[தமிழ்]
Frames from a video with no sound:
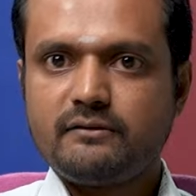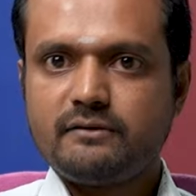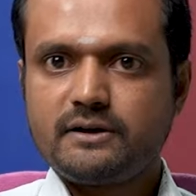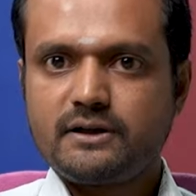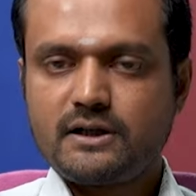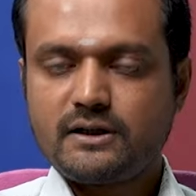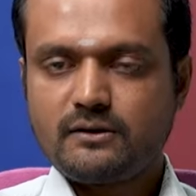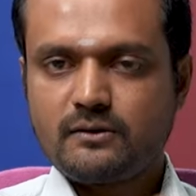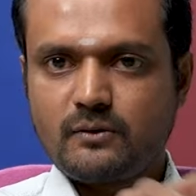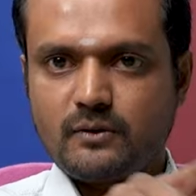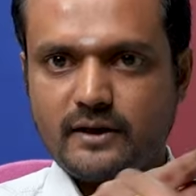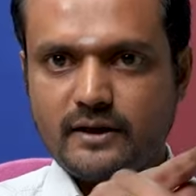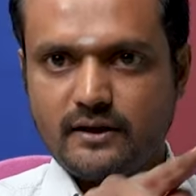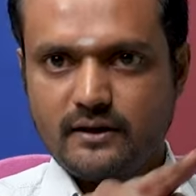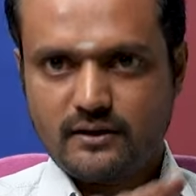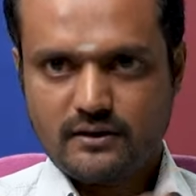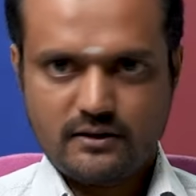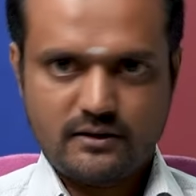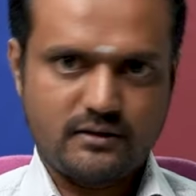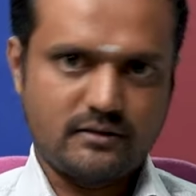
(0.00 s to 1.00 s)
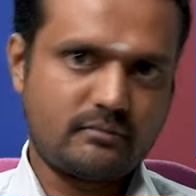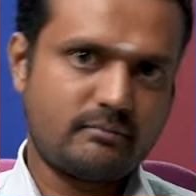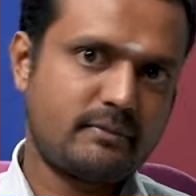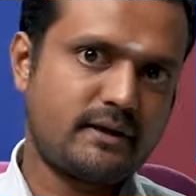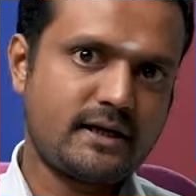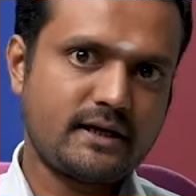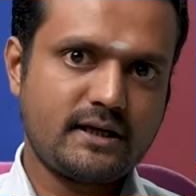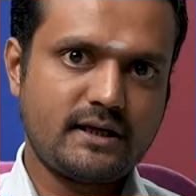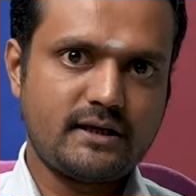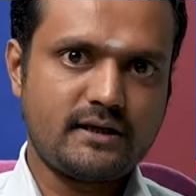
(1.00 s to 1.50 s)
அதில் விட்டதனுடைய
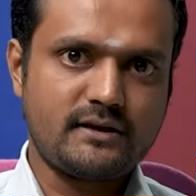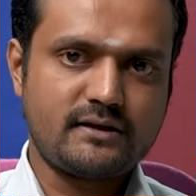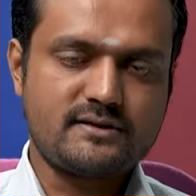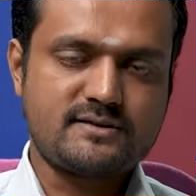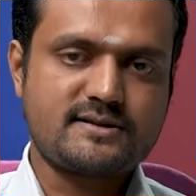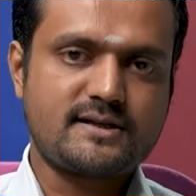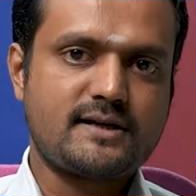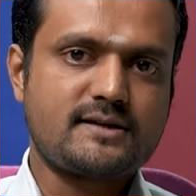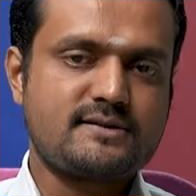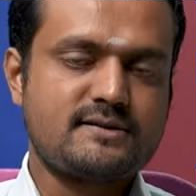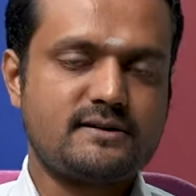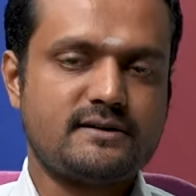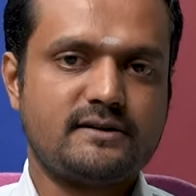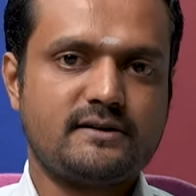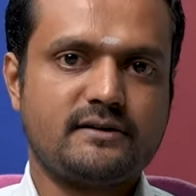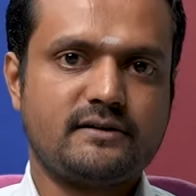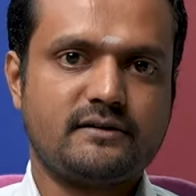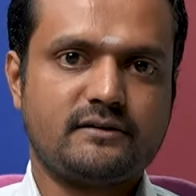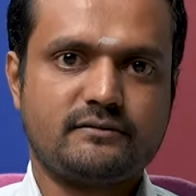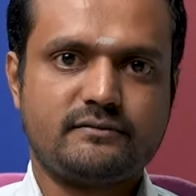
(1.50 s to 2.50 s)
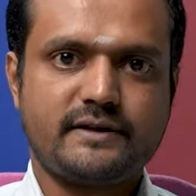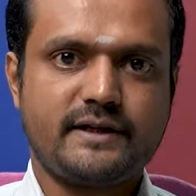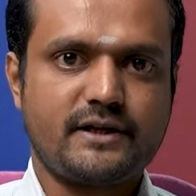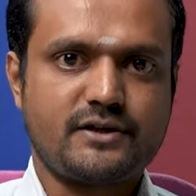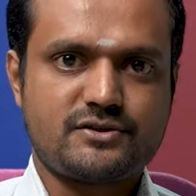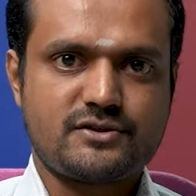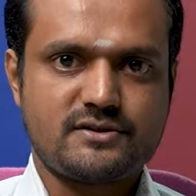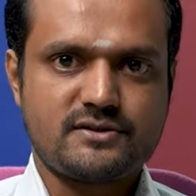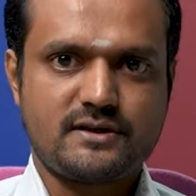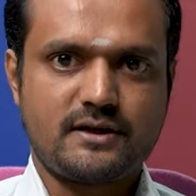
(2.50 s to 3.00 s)
பாக்கி ஸ்டார் சீடு
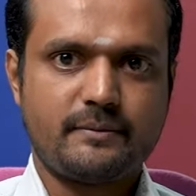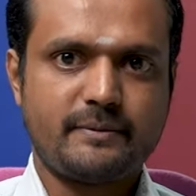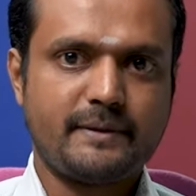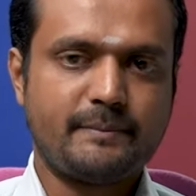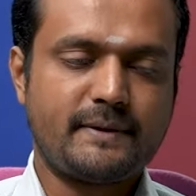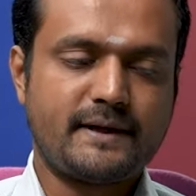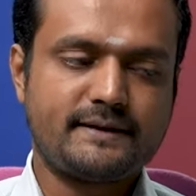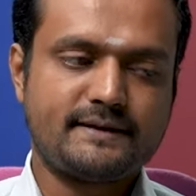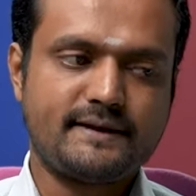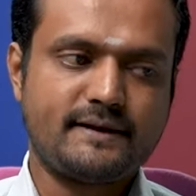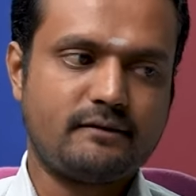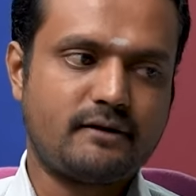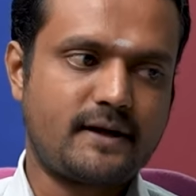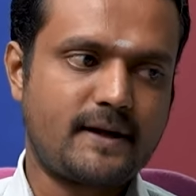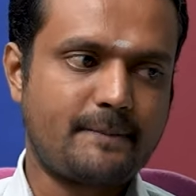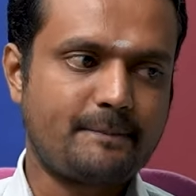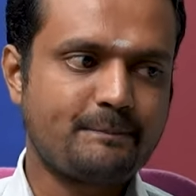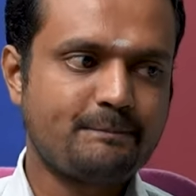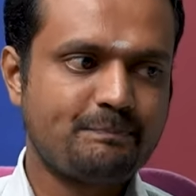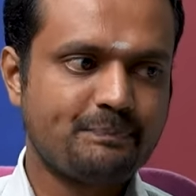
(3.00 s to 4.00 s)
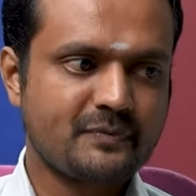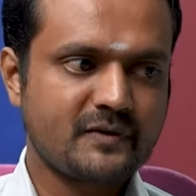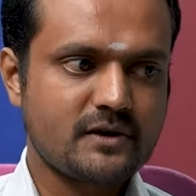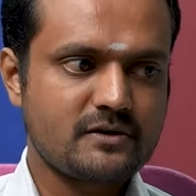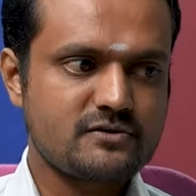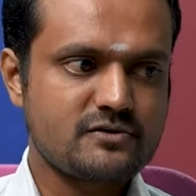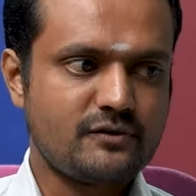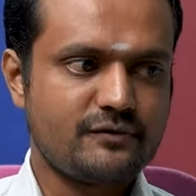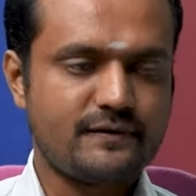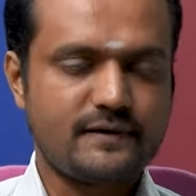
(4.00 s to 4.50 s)
வேரியேஷன்ஸ் எல்லாம் அப்படி பார்த்துட்டே வரலாம்
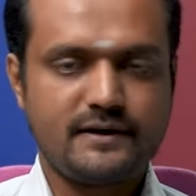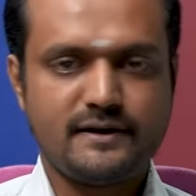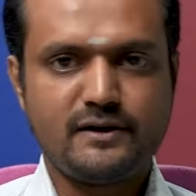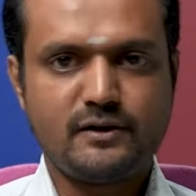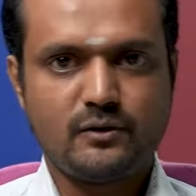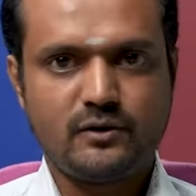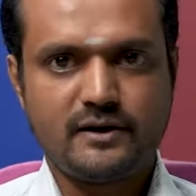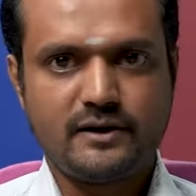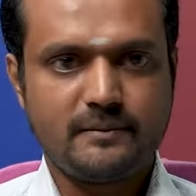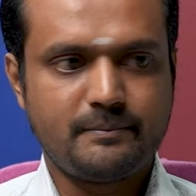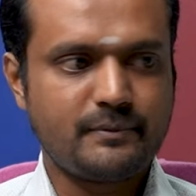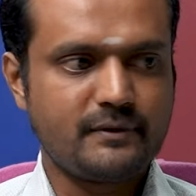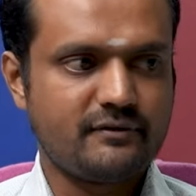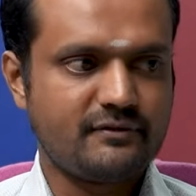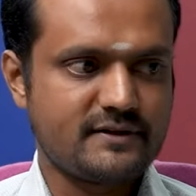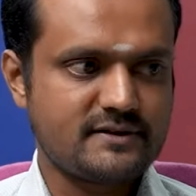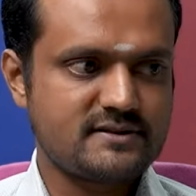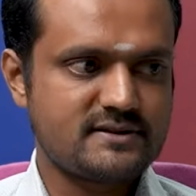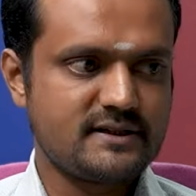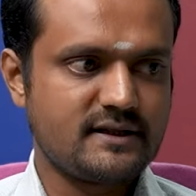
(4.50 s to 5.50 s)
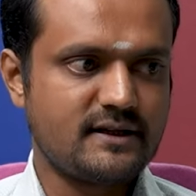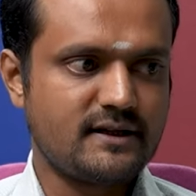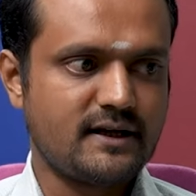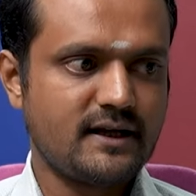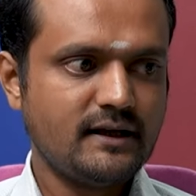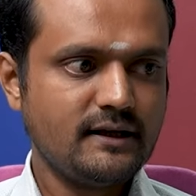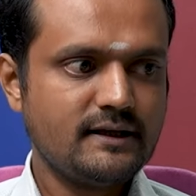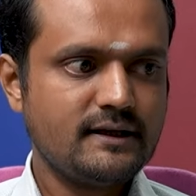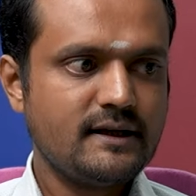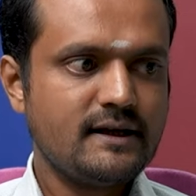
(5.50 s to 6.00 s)
ஸோ இன்னொன்று இப்போ ஃபஸ்ட்டு
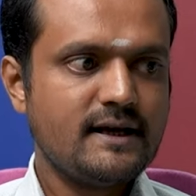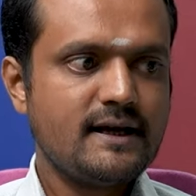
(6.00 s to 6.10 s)
என்னென்னா